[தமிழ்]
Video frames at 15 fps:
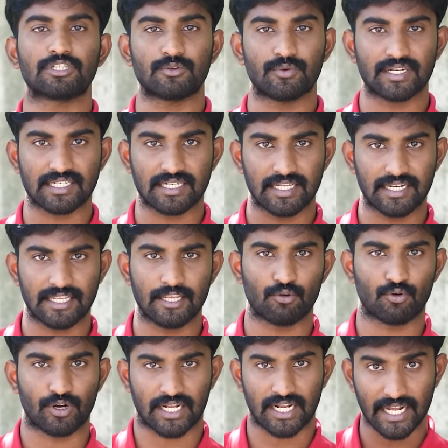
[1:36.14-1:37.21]
சுச்சுவேஷனில் இருக்கீங்க
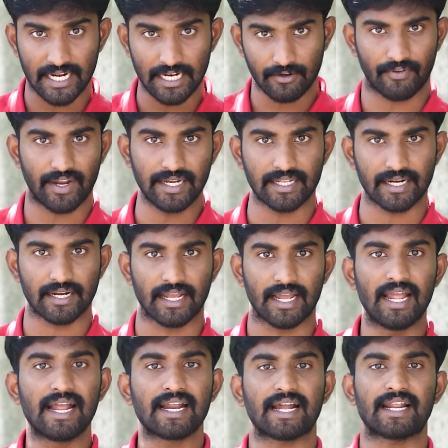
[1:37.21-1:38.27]
உங்களோட கரண்ட் வெயிட் என்ன
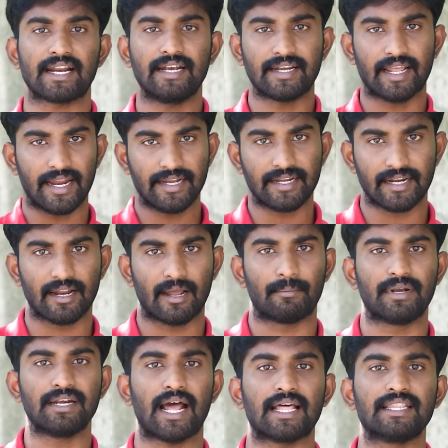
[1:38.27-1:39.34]
கரண்ட் ஹைட் என்ன
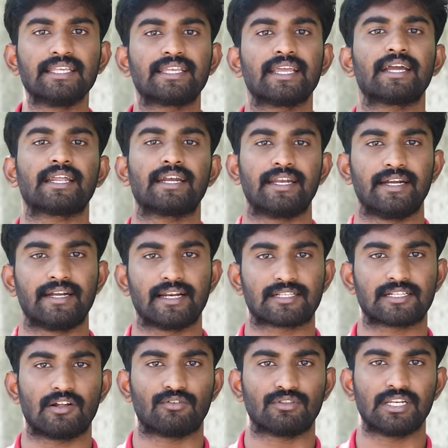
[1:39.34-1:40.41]
அப்படின்னு அது கேட்குற
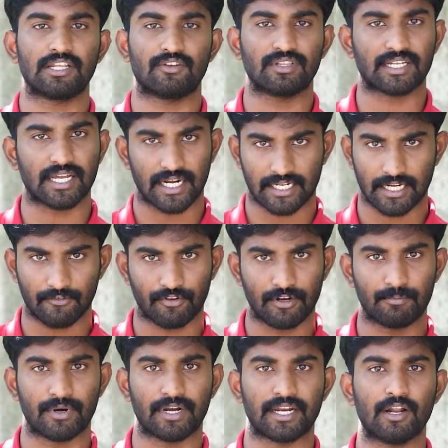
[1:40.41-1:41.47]
டீட்டெயில்ஸ்லாம் வந்து நீங்கள் வந்து கரெக்டாக
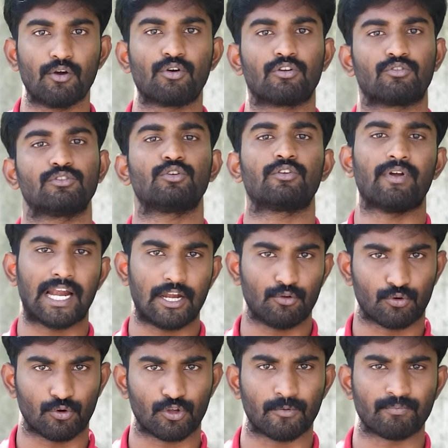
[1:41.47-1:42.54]
ஃபில் பண்ணிங்கன்னா உங்களுக்கு வந்து ஒரு
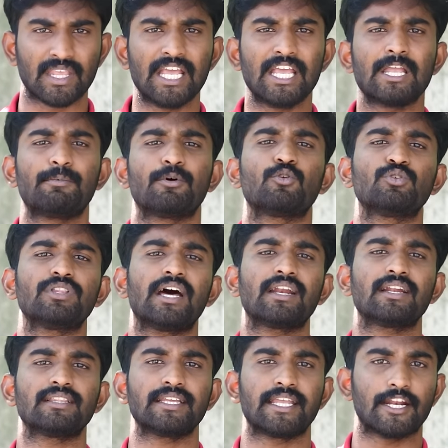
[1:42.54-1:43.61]
வேல்யூ கொடுக்கும் இப்போ ஒரு
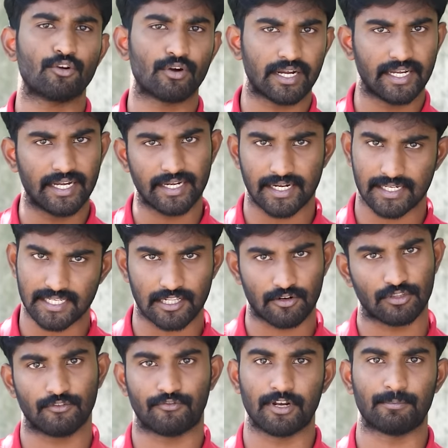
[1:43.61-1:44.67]
உதாரணத்துக்கு என்னோட டீட்டெயில்ஸே
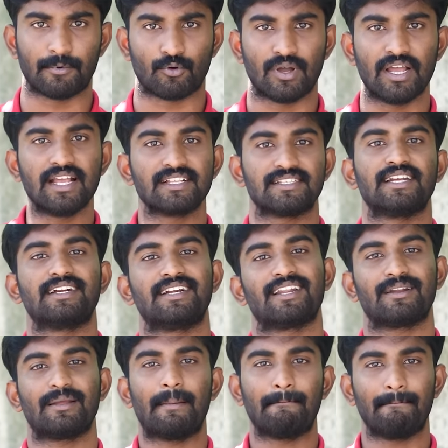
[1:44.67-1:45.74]
அதில் வந்து ஃபில் பண்ணுவோம்
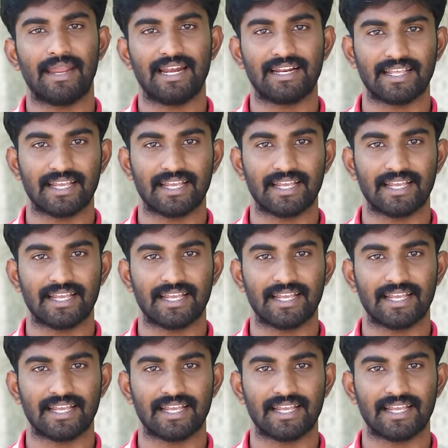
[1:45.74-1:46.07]
ஜெண்டர் மேல்